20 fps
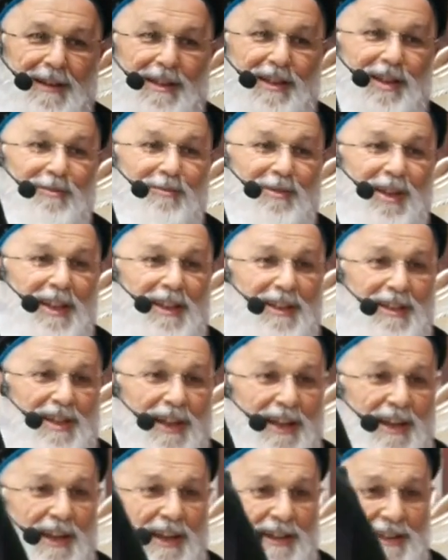Kim dedi
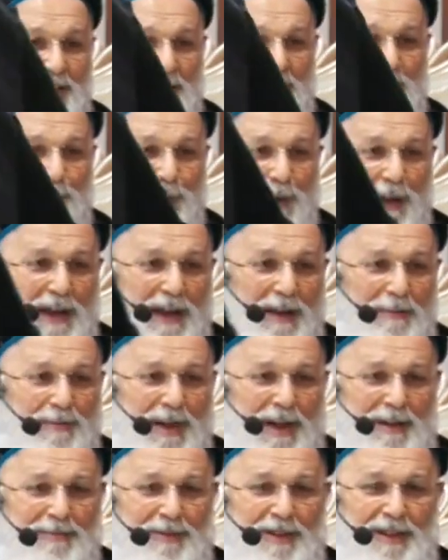sana? Hazreti
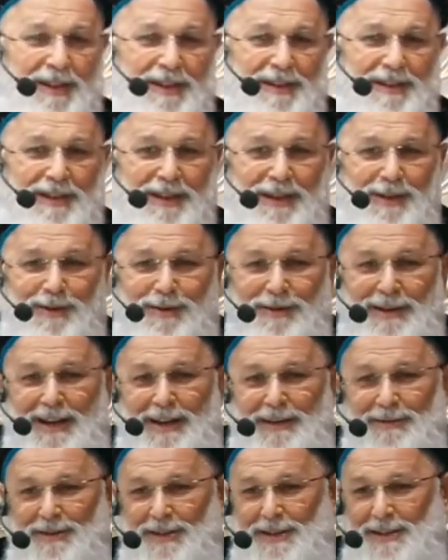Peygamber mi dedi sallallahu
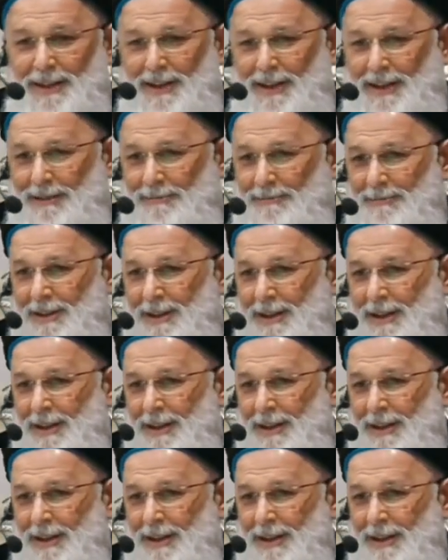aleyhi ve sellem?